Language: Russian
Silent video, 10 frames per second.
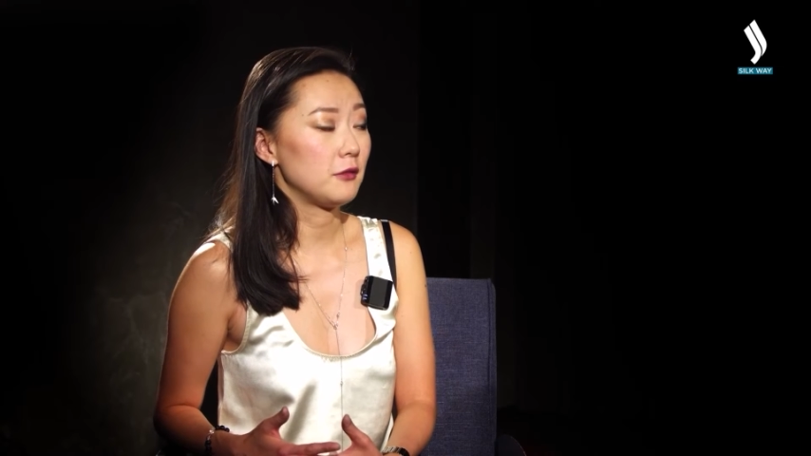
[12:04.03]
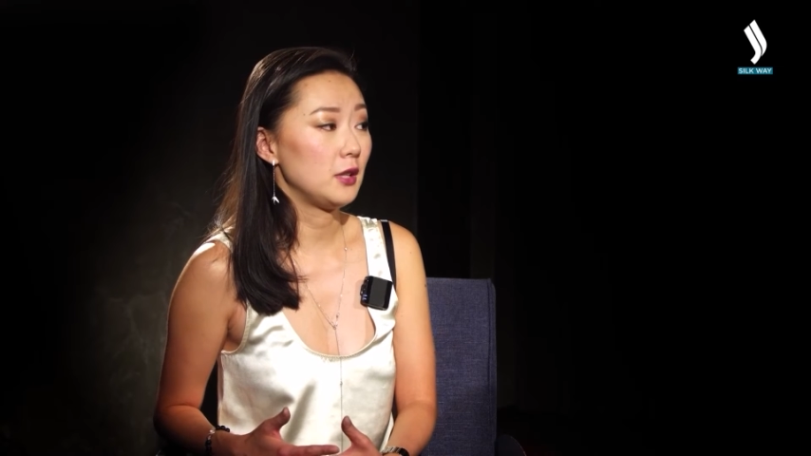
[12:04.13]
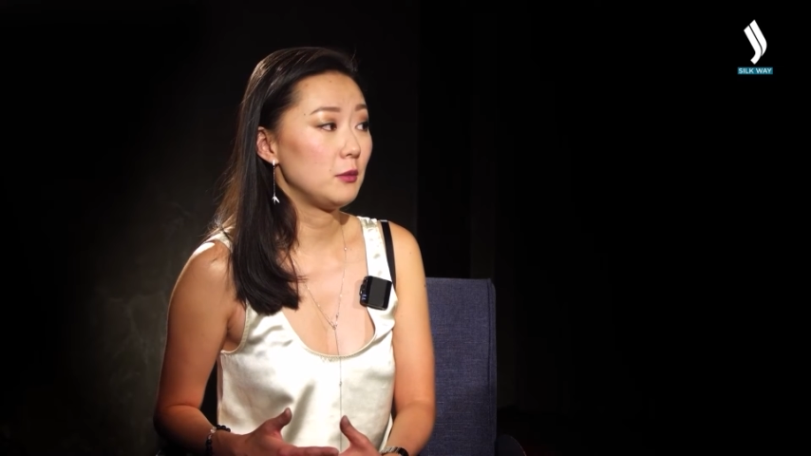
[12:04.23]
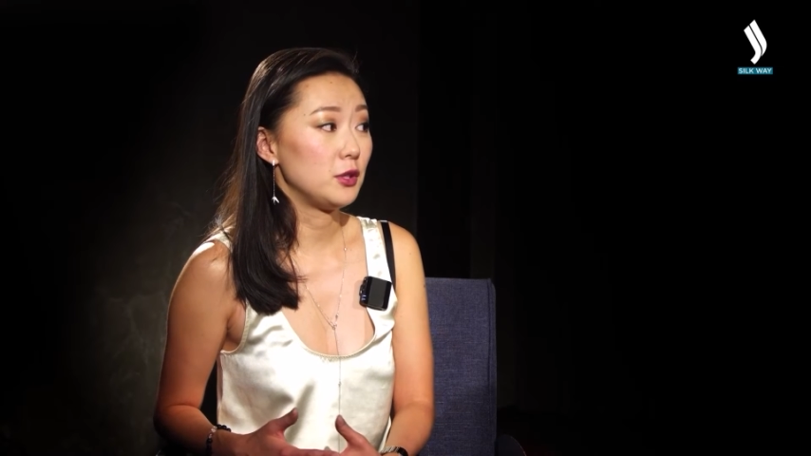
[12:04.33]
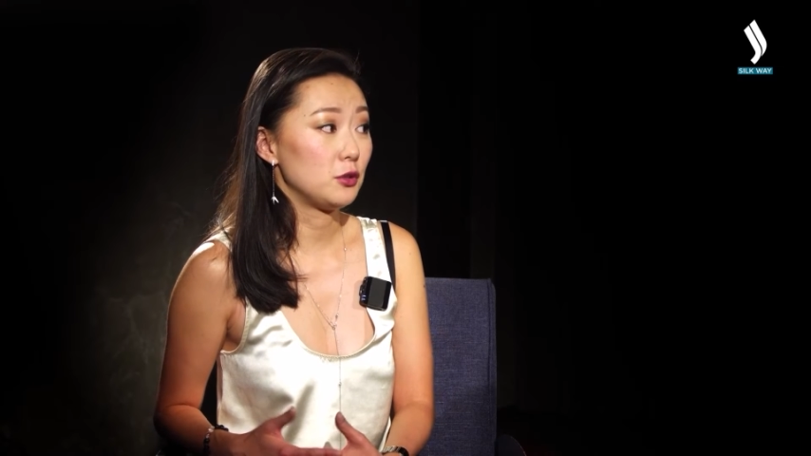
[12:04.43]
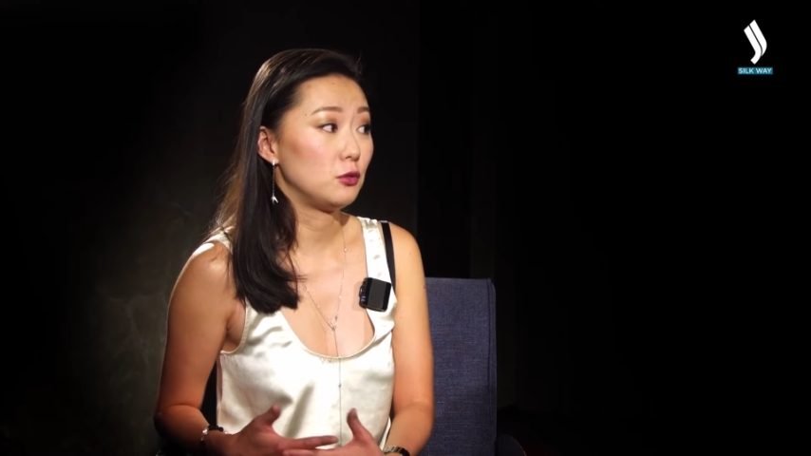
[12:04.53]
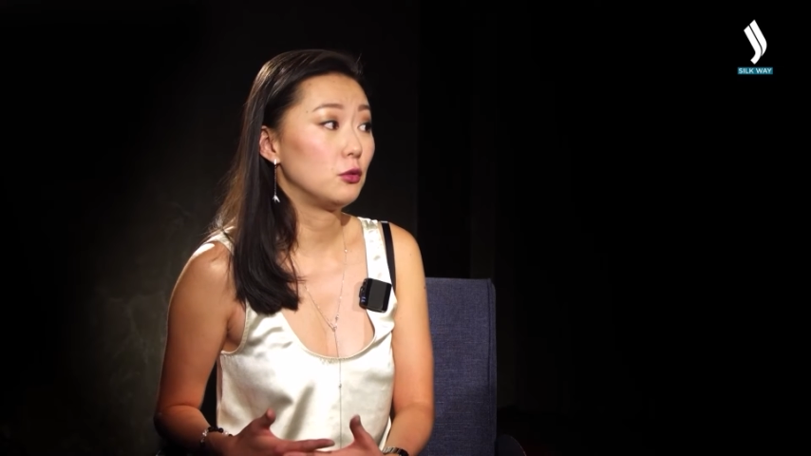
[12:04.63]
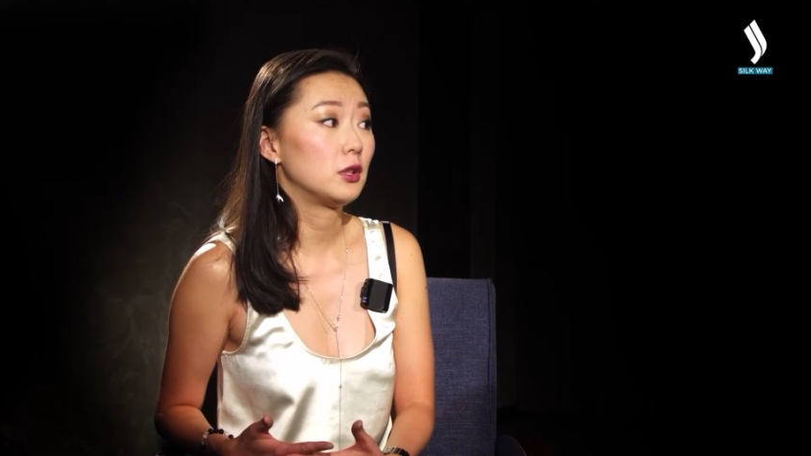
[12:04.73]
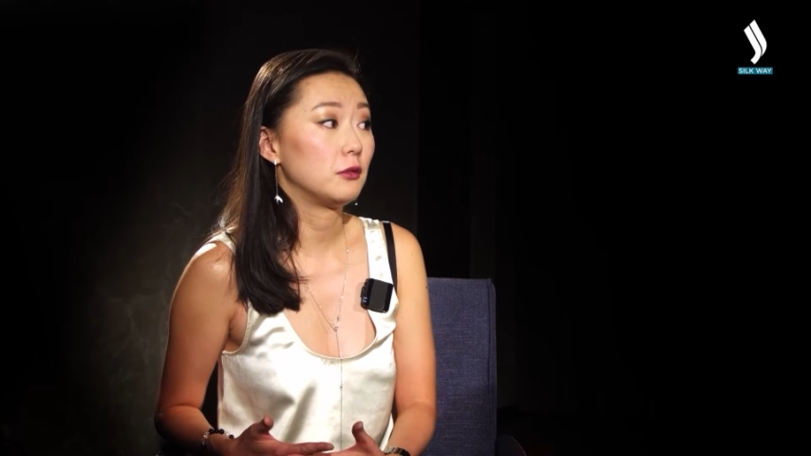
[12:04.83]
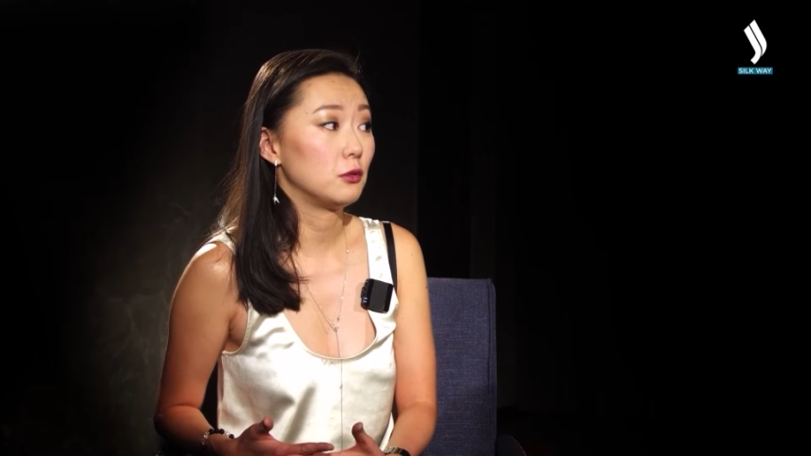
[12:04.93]
о фильме еще
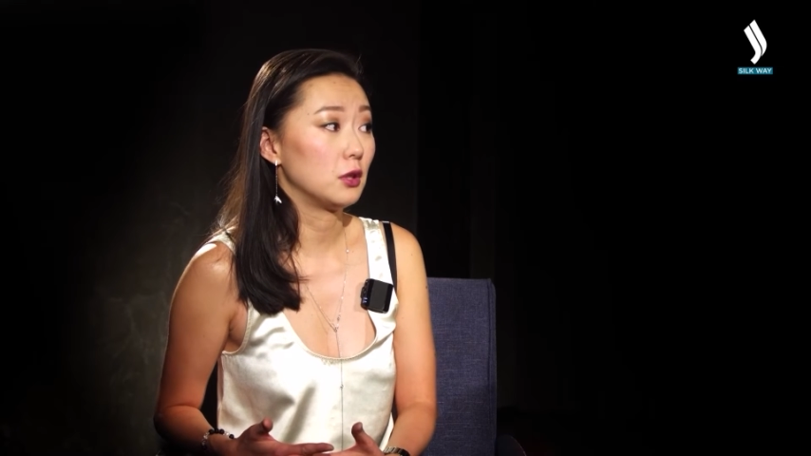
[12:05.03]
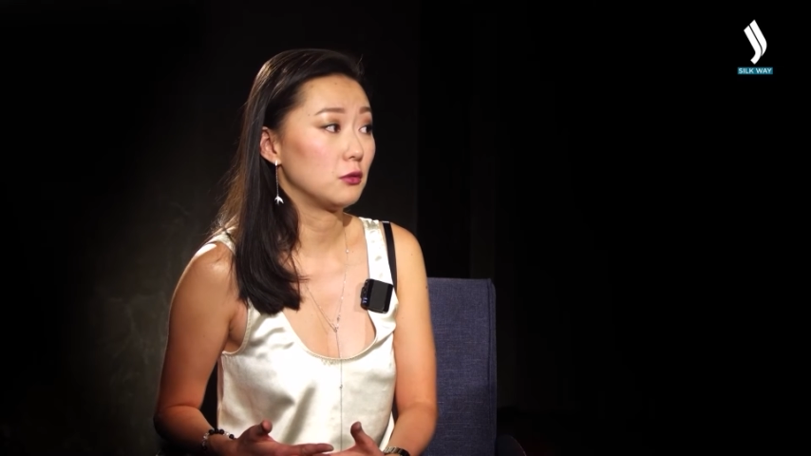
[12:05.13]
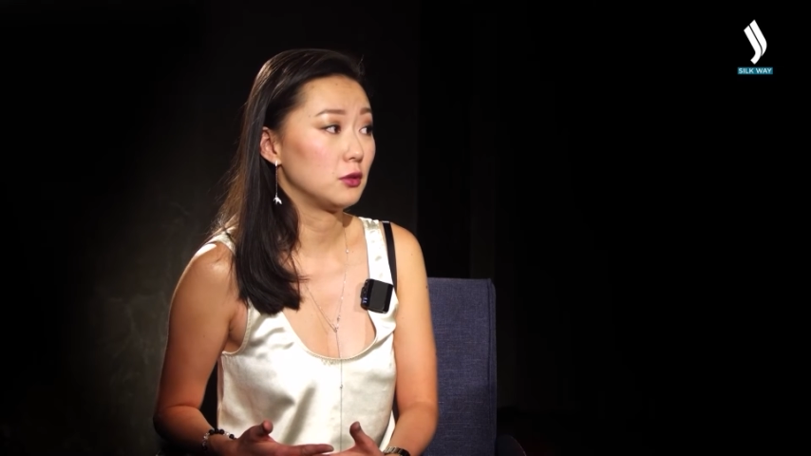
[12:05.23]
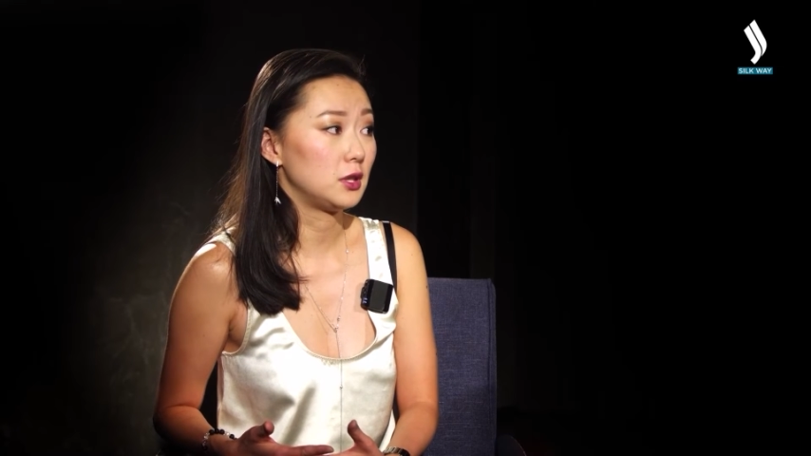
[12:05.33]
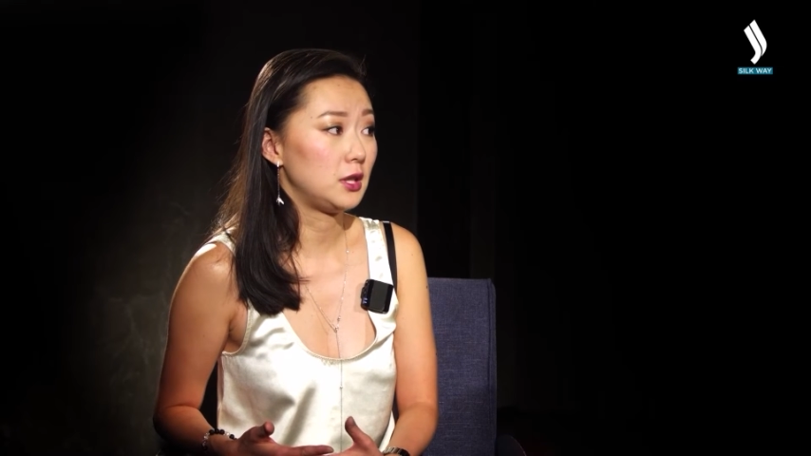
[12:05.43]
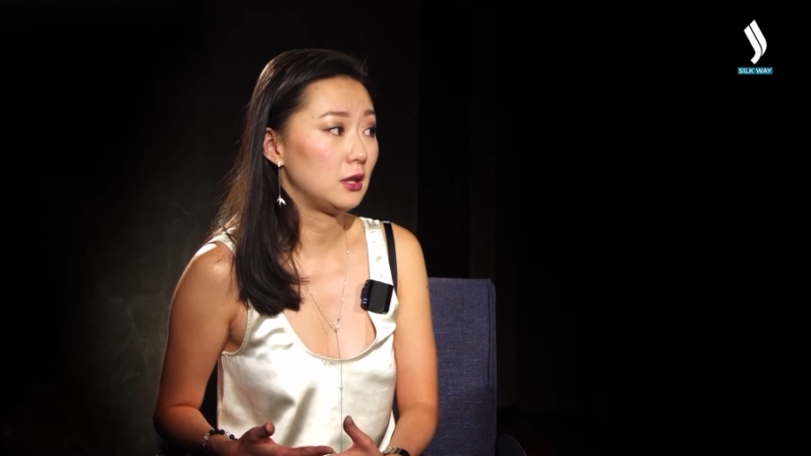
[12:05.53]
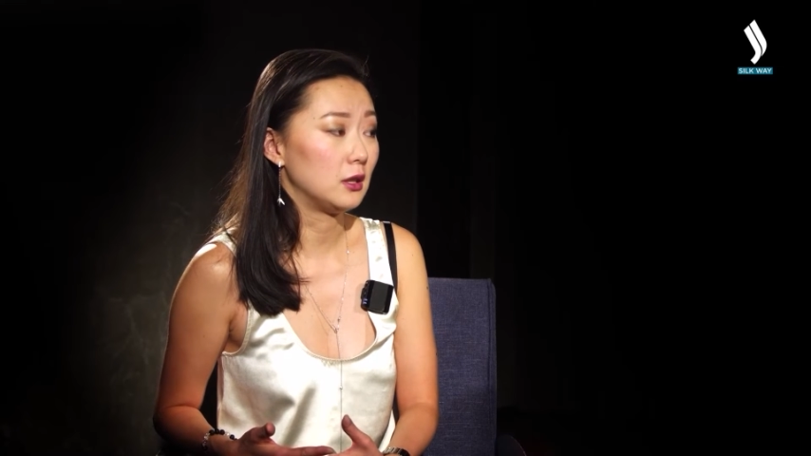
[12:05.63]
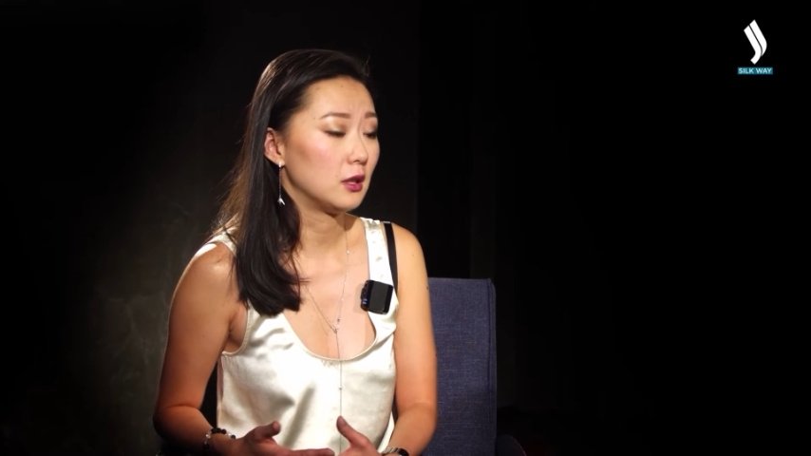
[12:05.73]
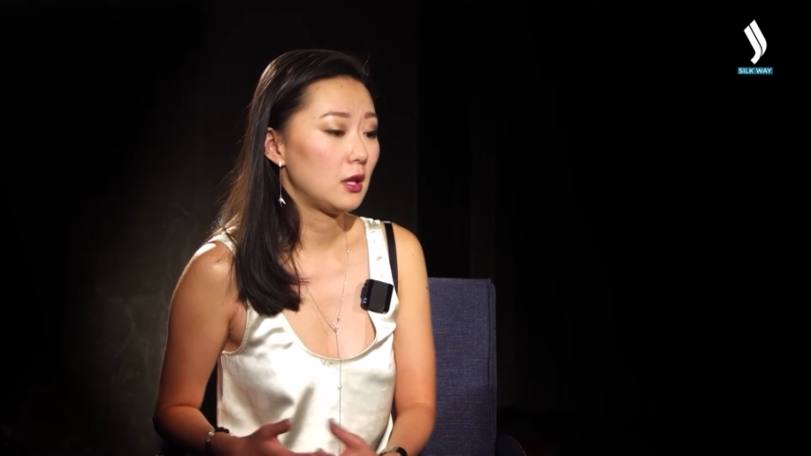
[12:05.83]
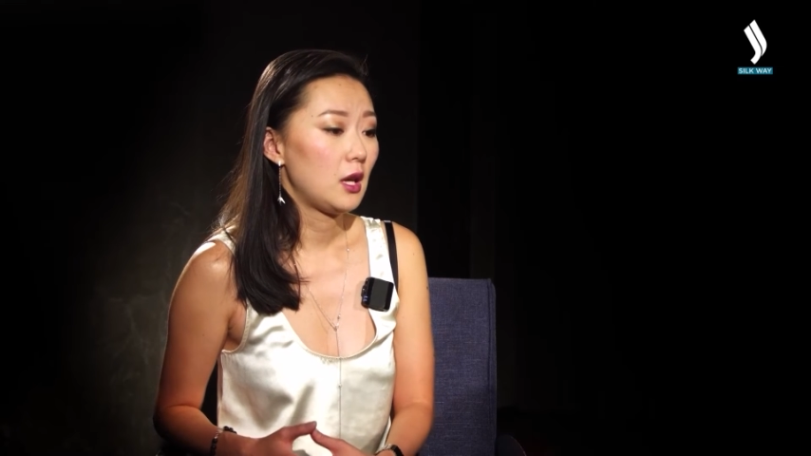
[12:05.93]
до того, как он
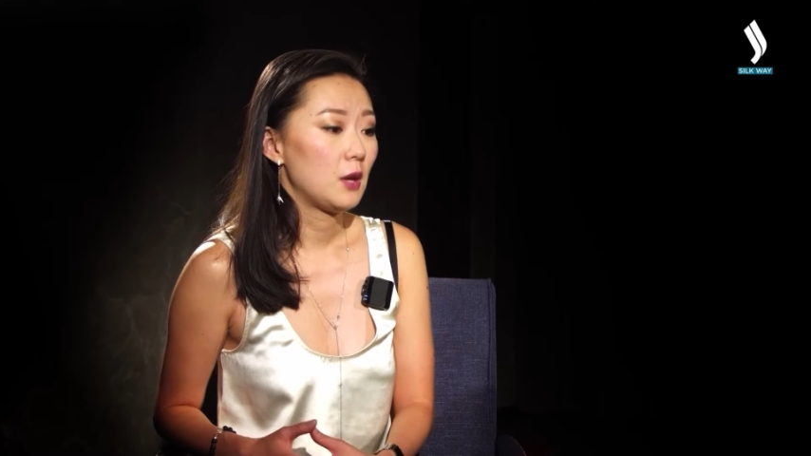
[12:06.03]
сделан.